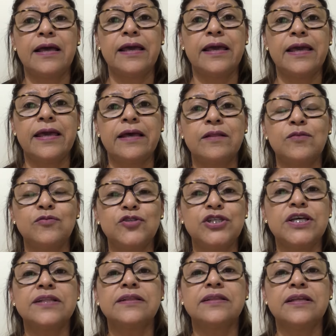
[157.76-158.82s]
é, do
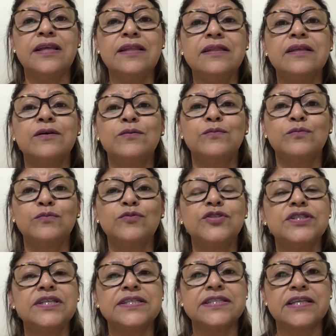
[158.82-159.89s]
dia 31
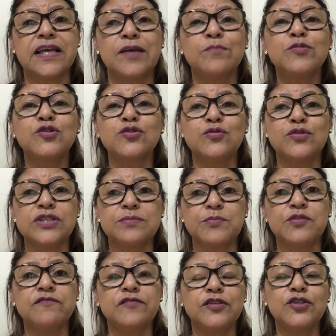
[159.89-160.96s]
de dezembro de
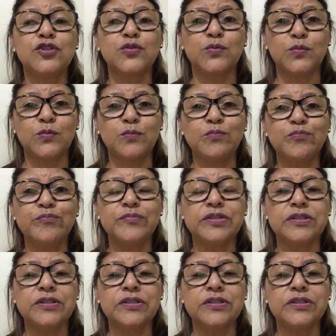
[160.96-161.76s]
2021